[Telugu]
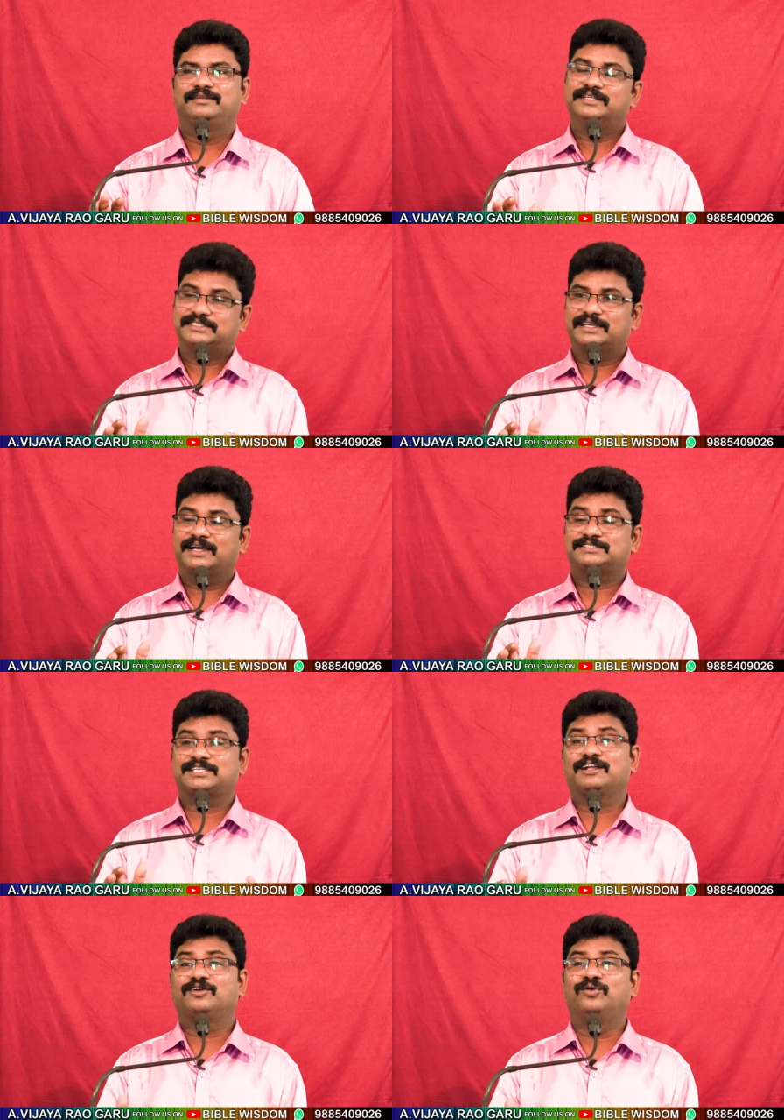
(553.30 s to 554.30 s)
నిజంగా
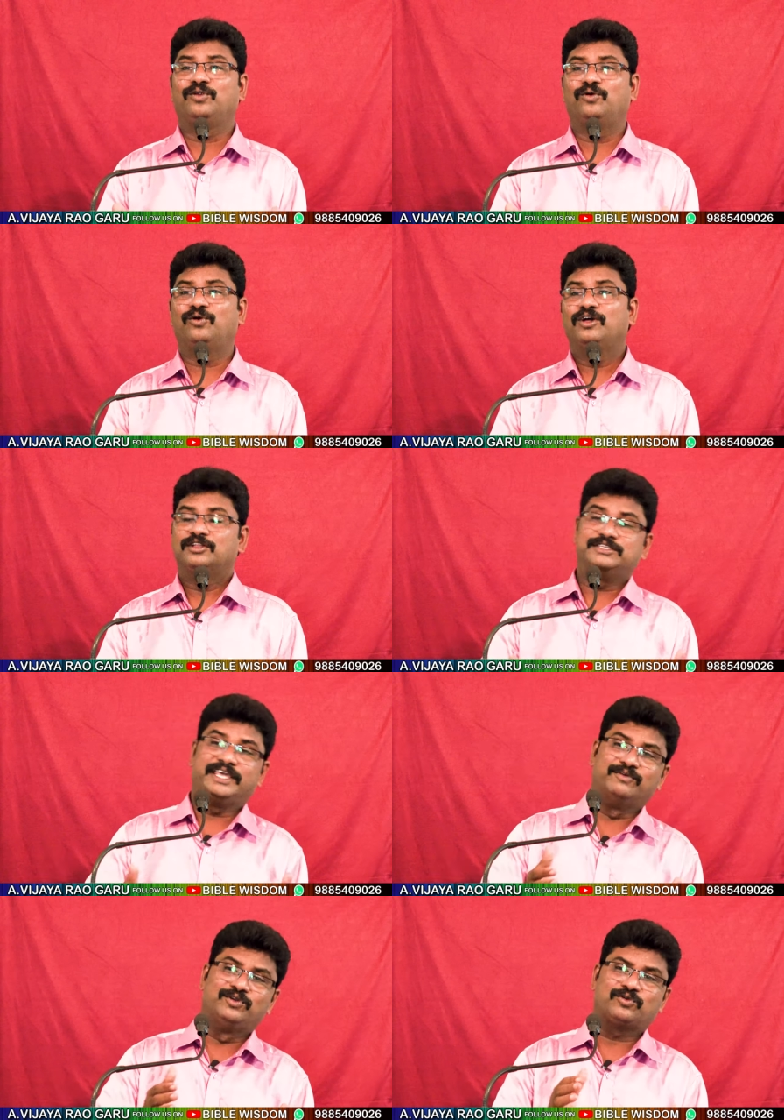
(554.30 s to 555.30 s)
సంఘంలో
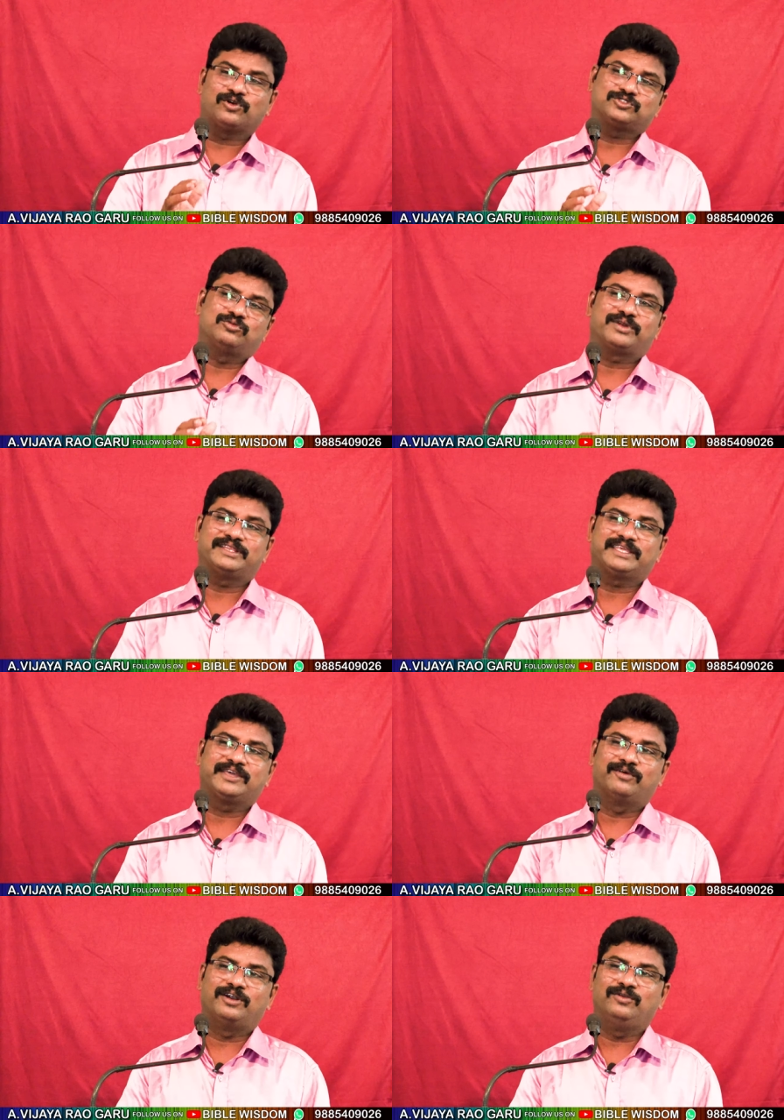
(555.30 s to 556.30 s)
దేవుని కోసం
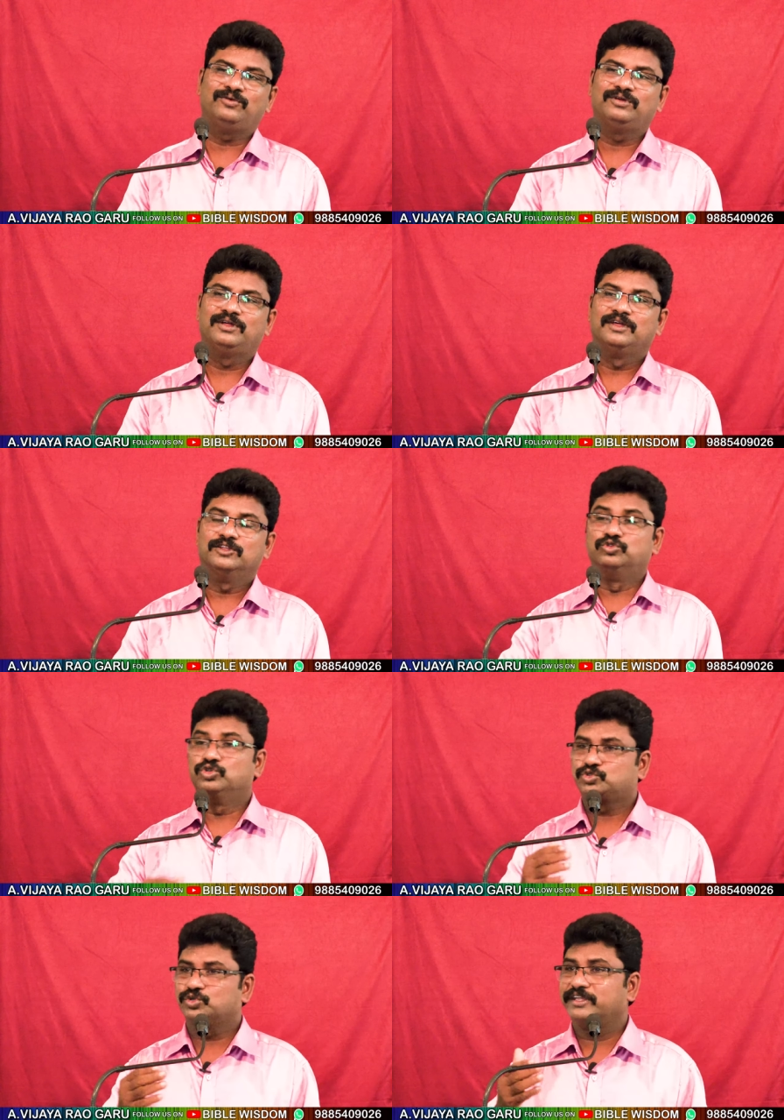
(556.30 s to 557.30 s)
బ్రతికేవాళ్ళు
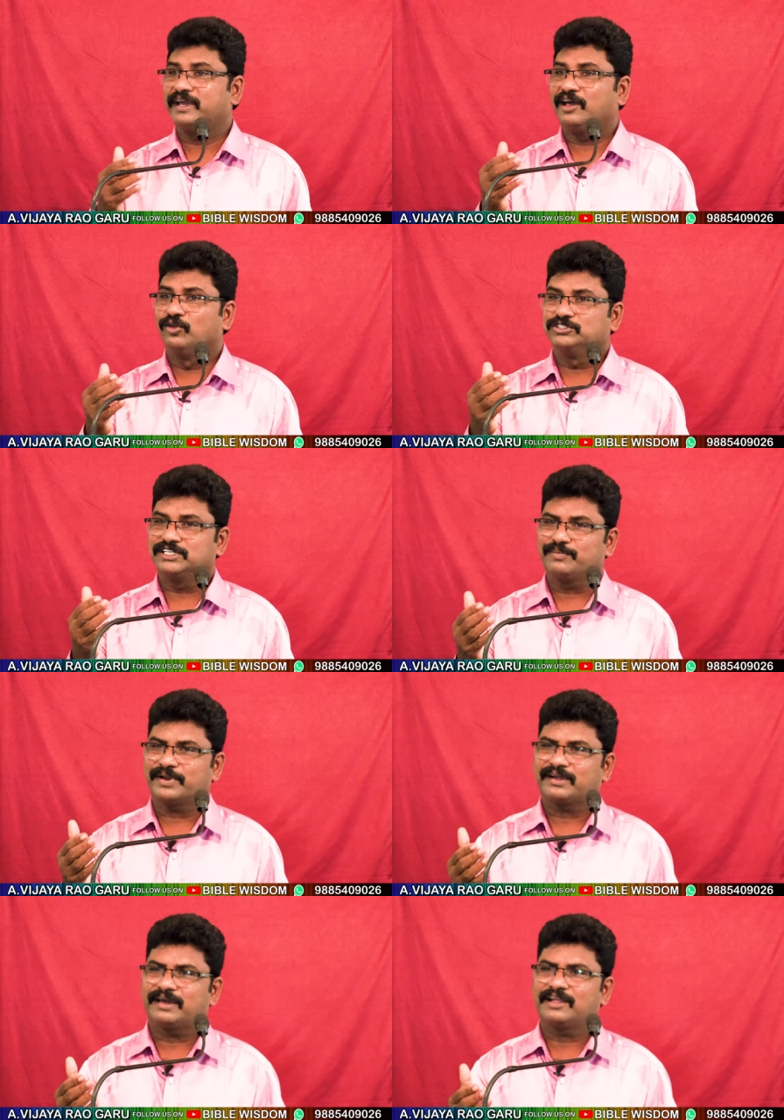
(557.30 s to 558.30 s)
దుష్టుని ఆలోచన
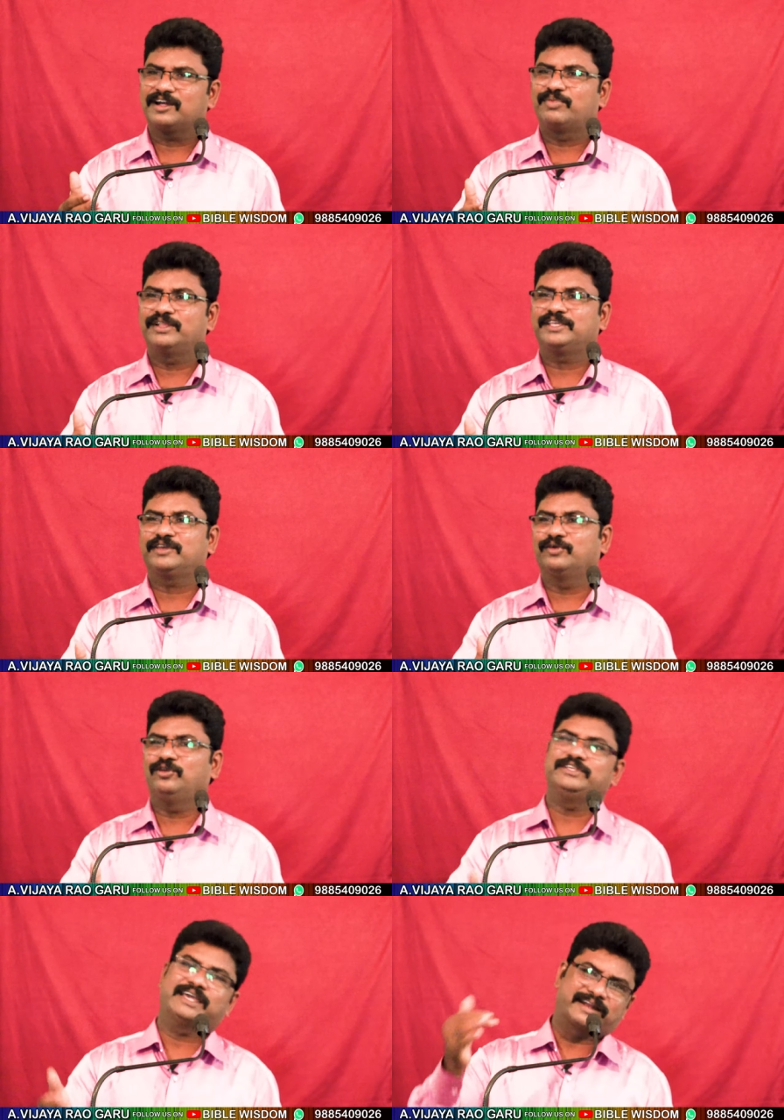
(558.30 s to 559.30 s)
ప్రకారంగా
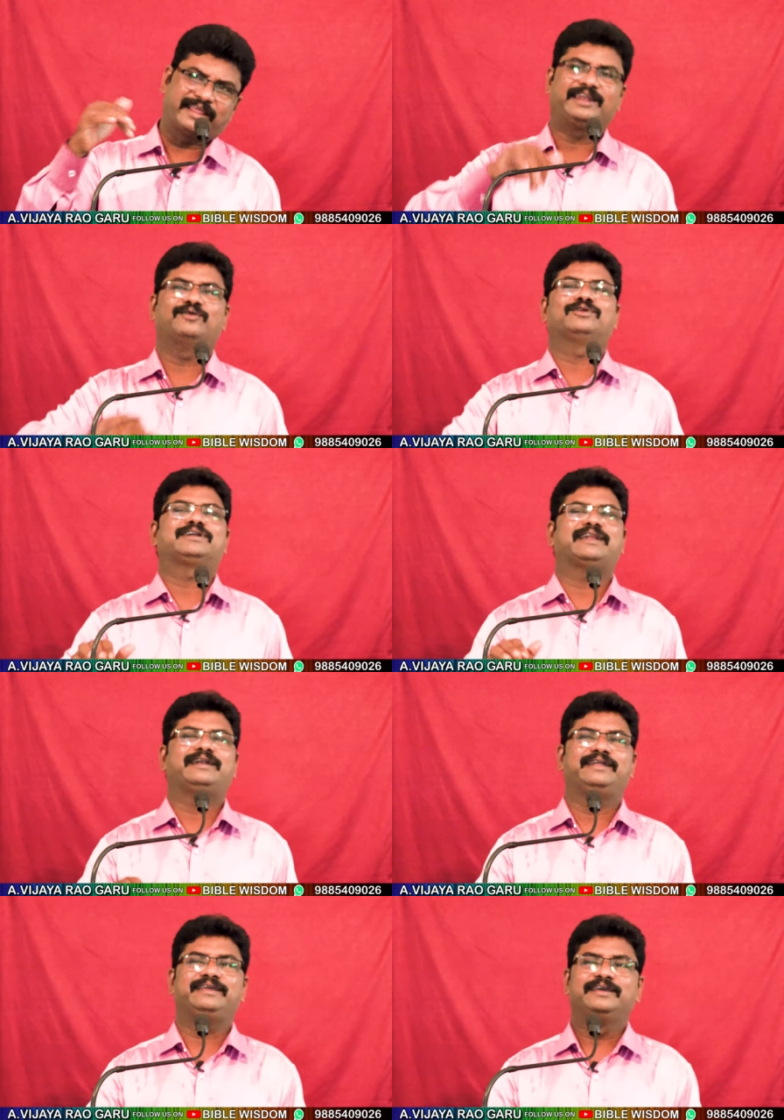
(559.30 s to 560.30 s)
బ్రతికేవాళ్ళు ఎక్కడైనా
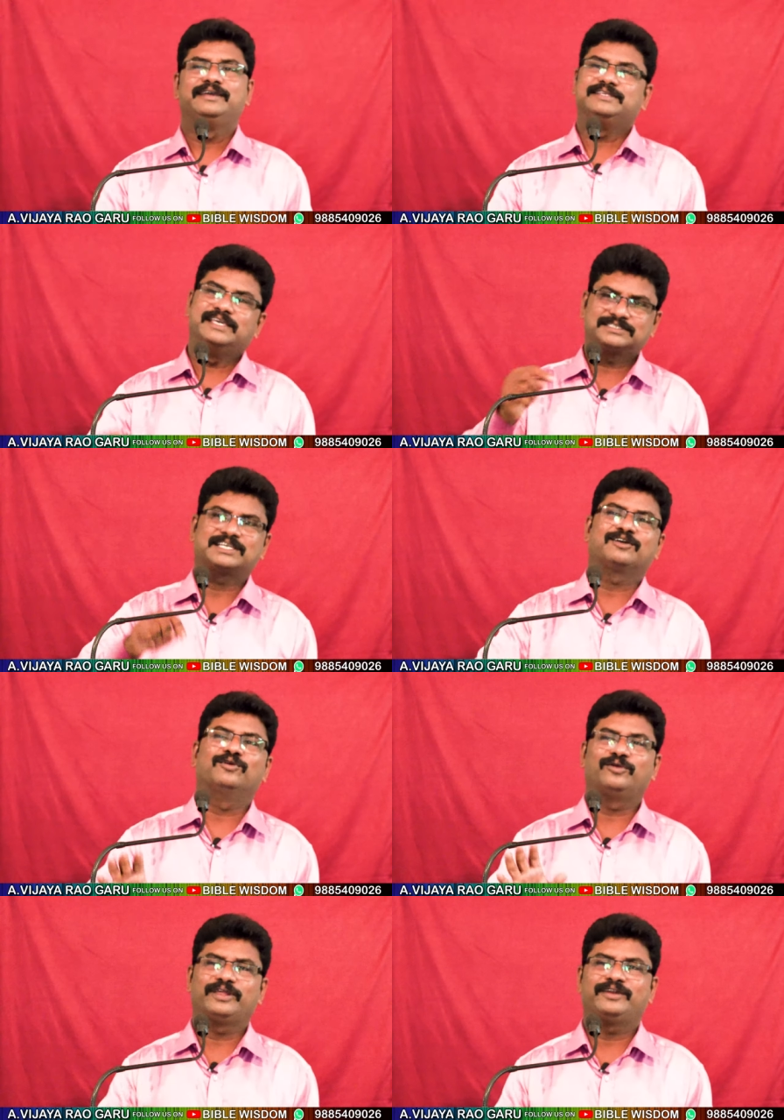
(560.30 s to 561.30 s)
ఉంటారండి ఏ
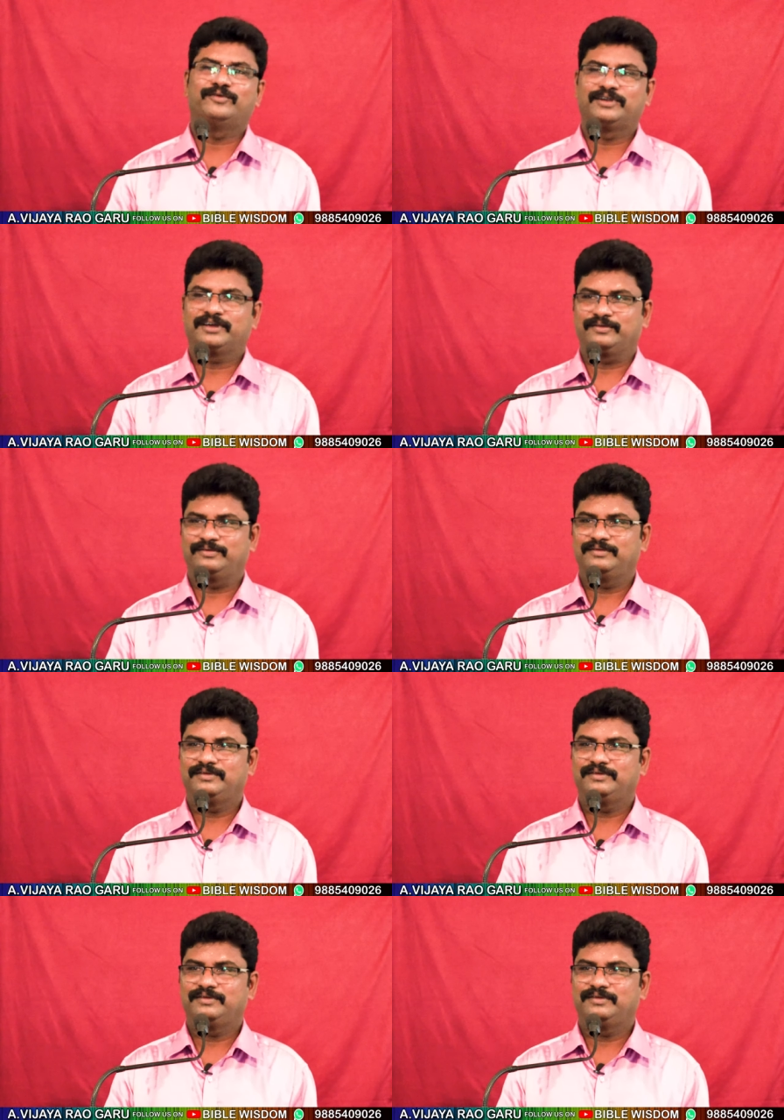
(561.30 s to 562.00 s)
సంఘంలోనైనా ఉంటారు